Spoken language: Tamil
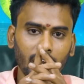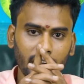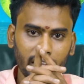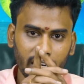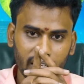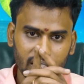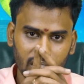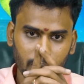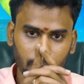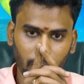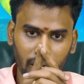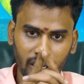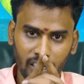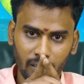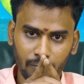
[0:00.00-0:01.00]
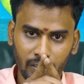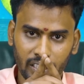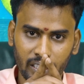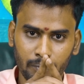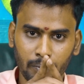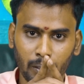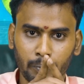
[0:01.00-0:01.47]
கன்னிராசி பன்னெண்டாம்
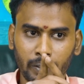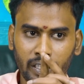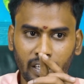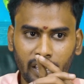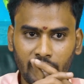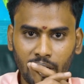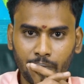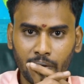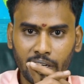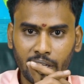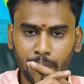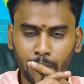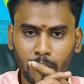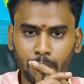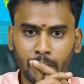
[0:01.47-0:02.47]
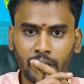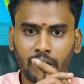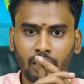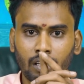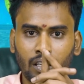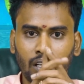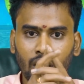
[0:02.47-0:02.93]
வீட்டையும் பார்ப்பார் ரெண்டாம் வீட்டையும்
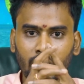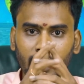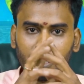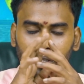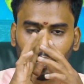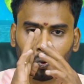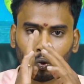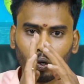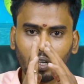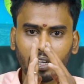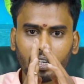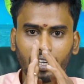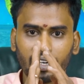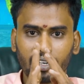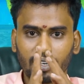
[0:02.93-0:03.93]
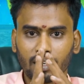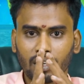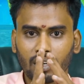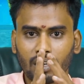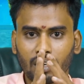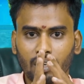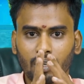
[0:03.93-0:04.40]
பார்ப்பார் இந்த ஒளி
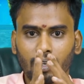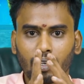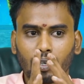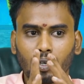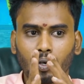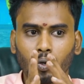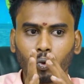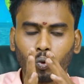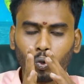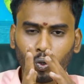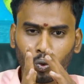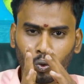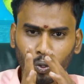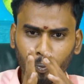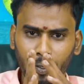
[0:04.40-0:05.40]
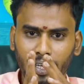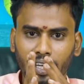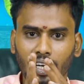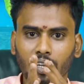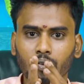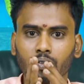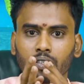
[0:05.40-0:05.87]
கீற்றுகள் ஒரு குறிப்பிட்ட
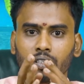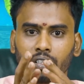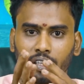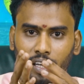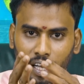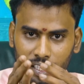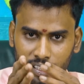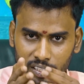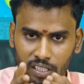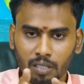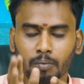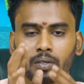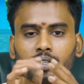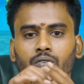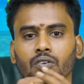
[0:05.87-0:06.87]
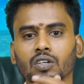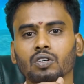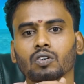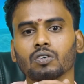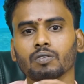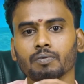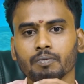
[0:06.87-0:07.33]
அளவு ராசியின் மீது விழும்